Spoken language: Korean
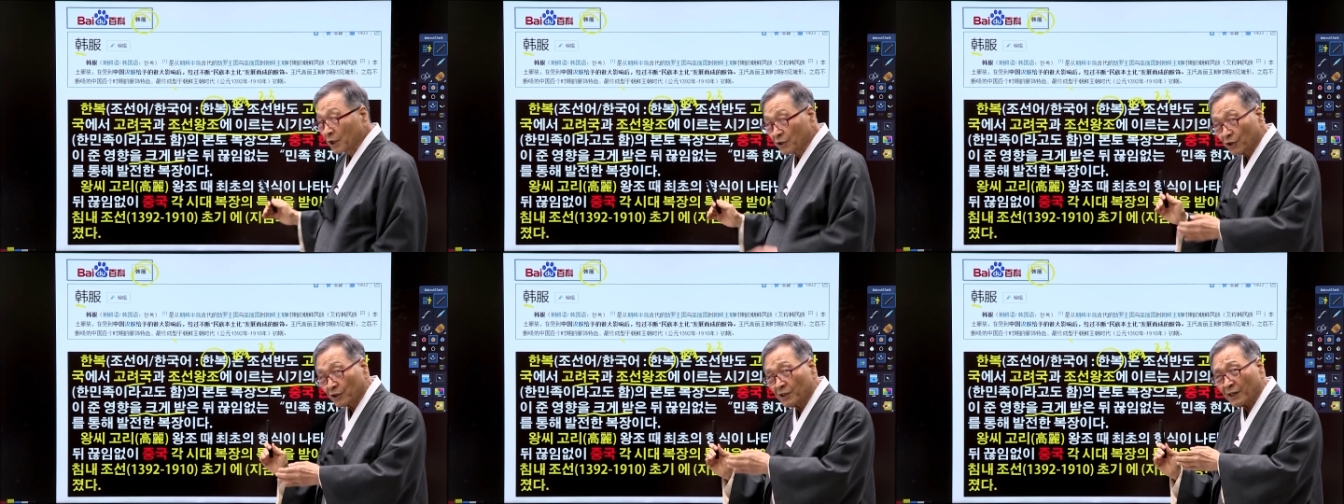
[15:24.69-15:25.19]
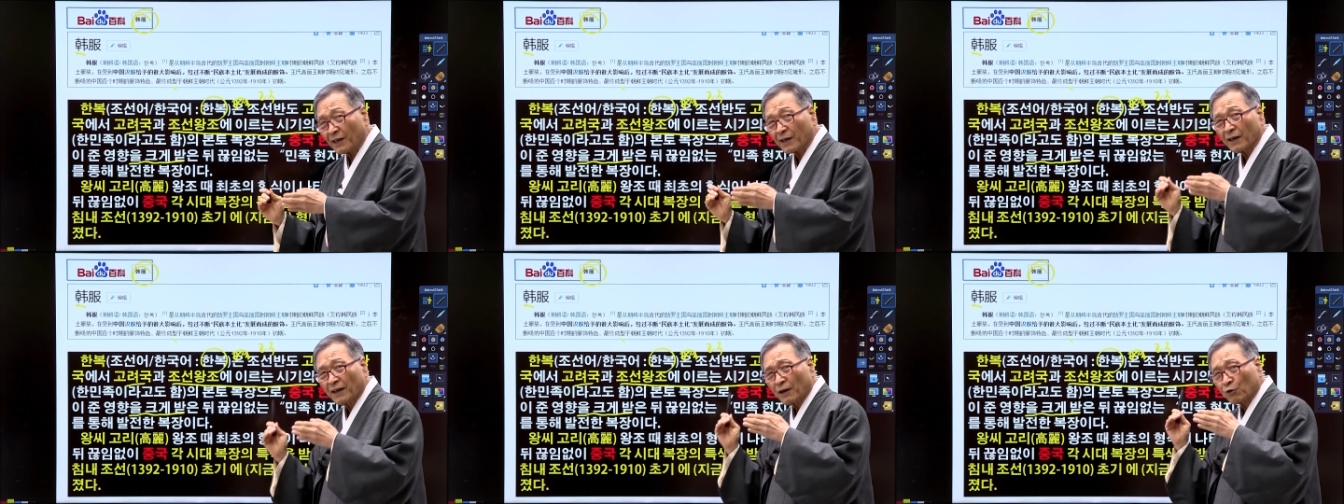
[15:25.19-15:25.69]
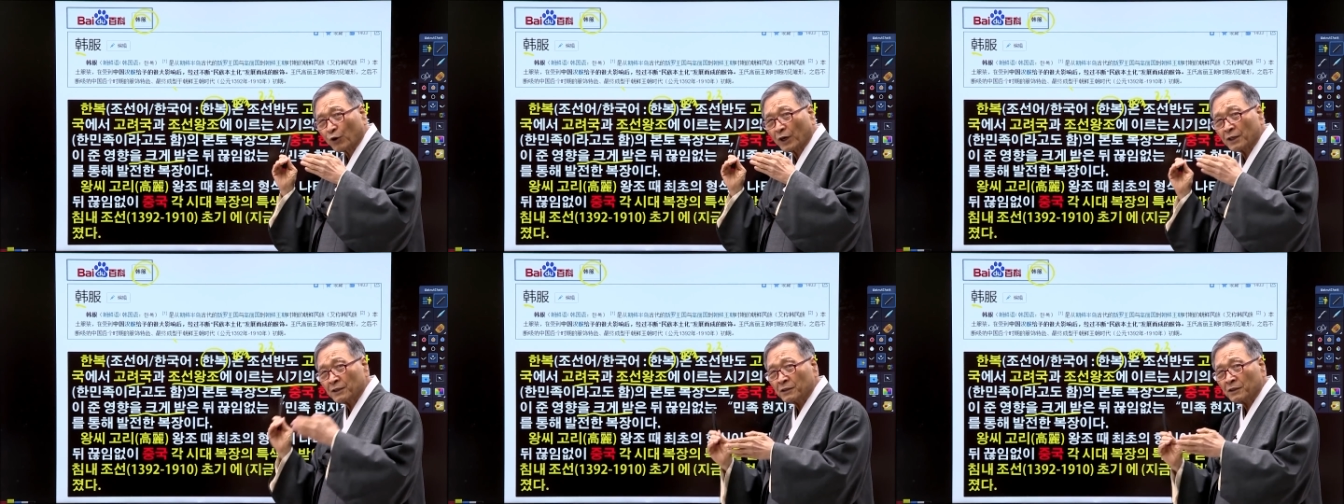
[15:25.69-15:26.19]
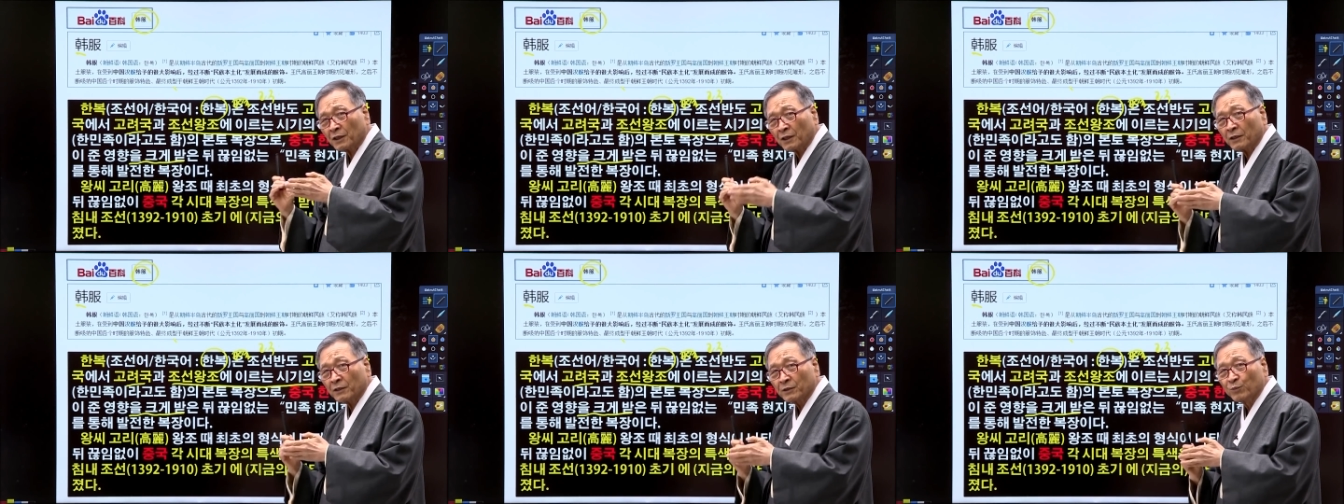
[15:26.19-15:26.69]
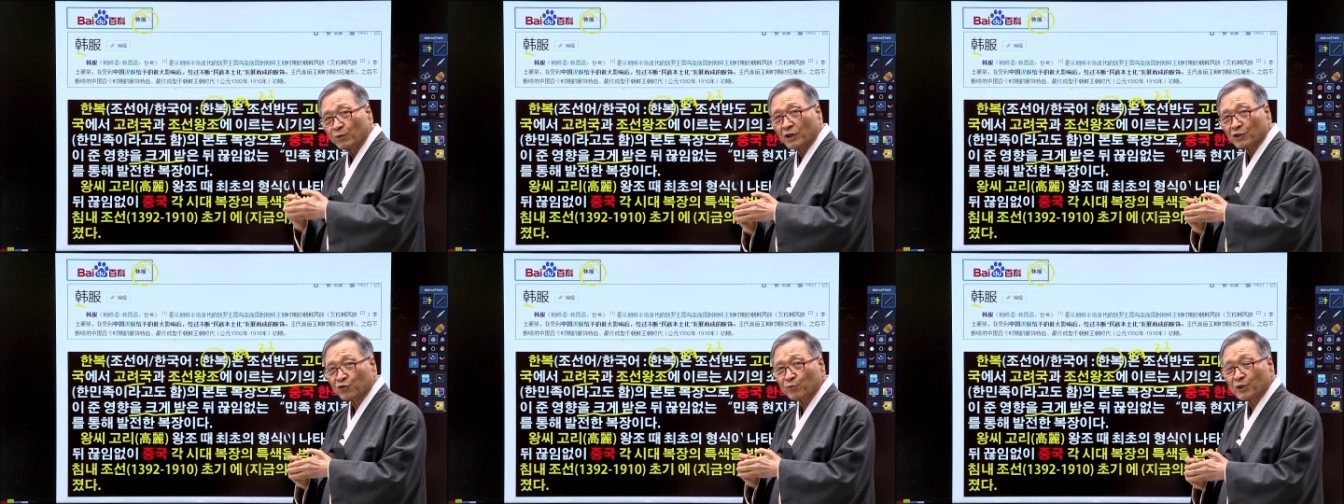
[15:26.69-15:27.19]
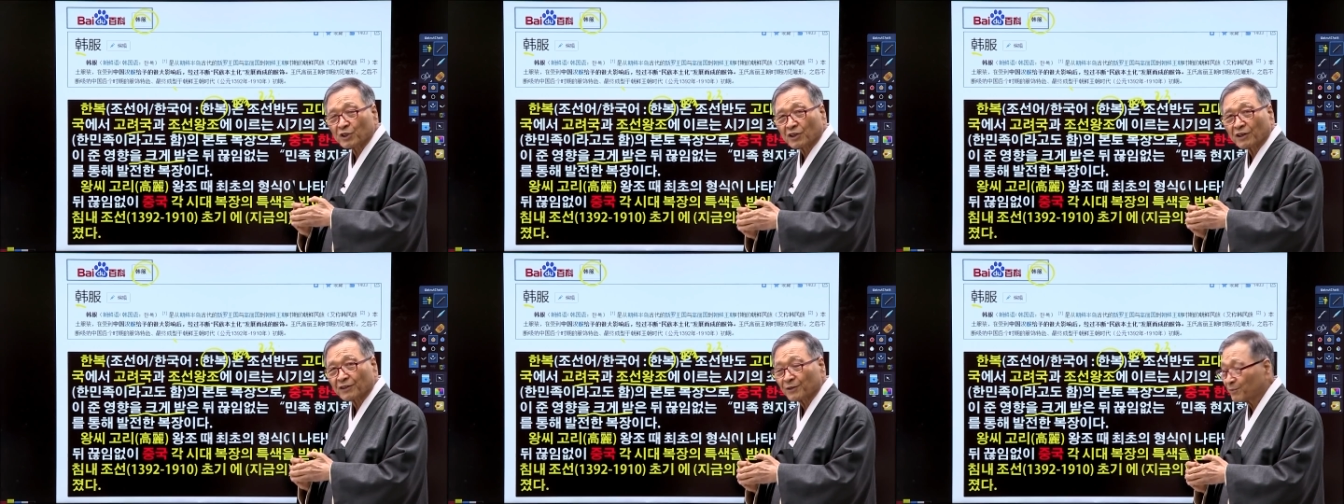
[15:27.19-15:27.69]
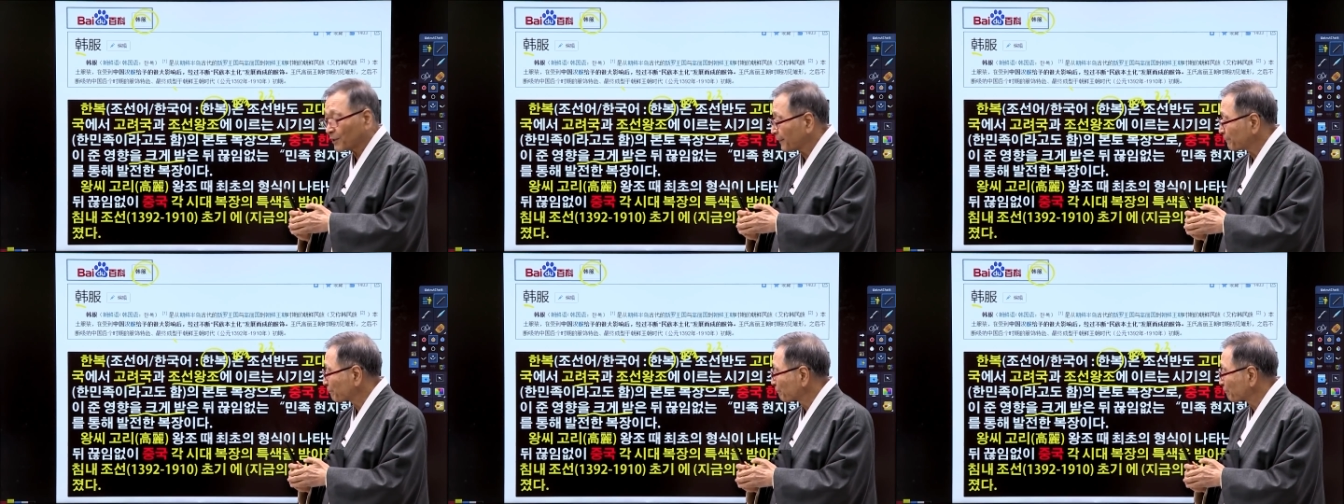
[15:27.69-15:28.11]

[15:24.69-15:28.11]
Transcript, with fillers: 여기에 굉장한 음모가 숨어 있다는 겁니다.